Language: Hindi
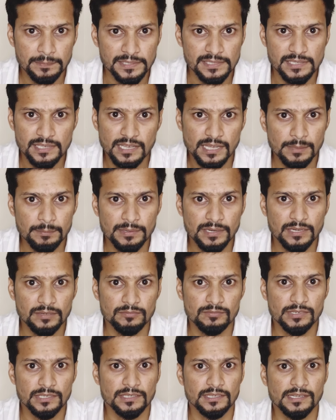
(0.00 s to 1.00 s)
पी में
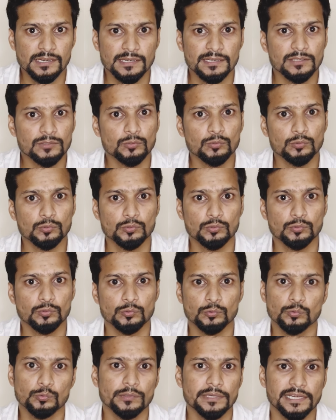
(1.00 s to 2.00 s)
कन्वर्ट करेंगे तो
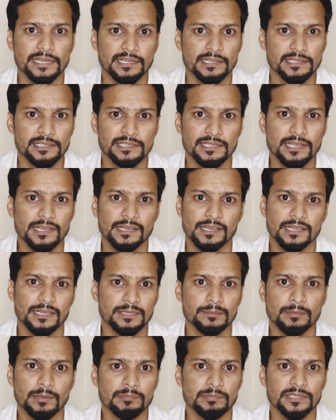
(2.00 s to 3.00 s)
टू एटी के
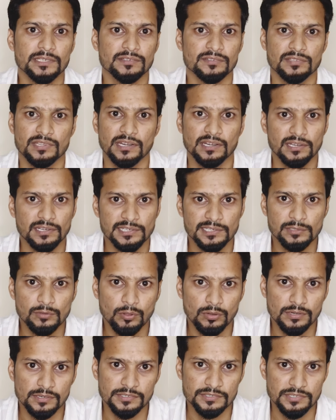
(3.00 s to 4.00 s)
करीब अभी रिसेंटली
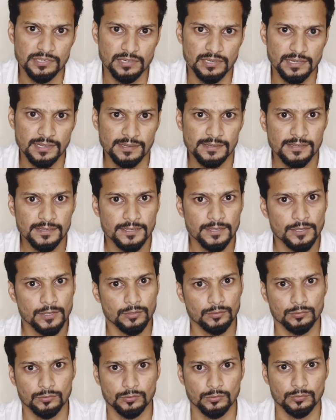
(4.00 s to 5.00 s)
डॉलर चल रहा है
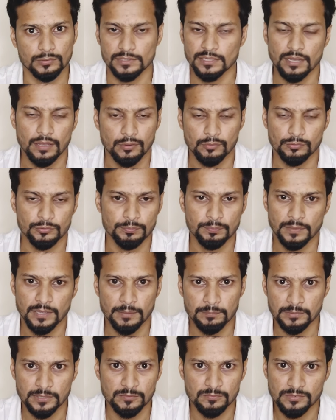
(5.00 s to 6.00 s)
तो या उस पर
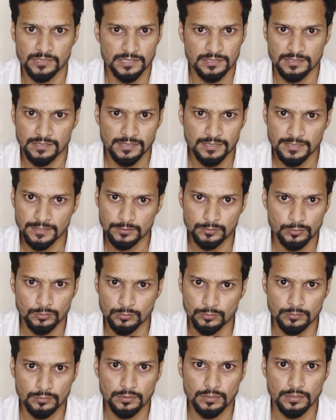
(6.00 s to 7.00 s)
आप कन्वर्ट करें
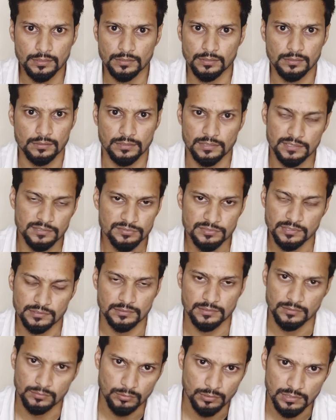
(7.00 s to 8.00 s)
तो अगर ले
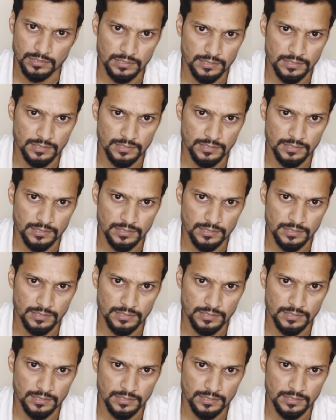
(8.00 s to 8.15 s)
सकते हैं तो ले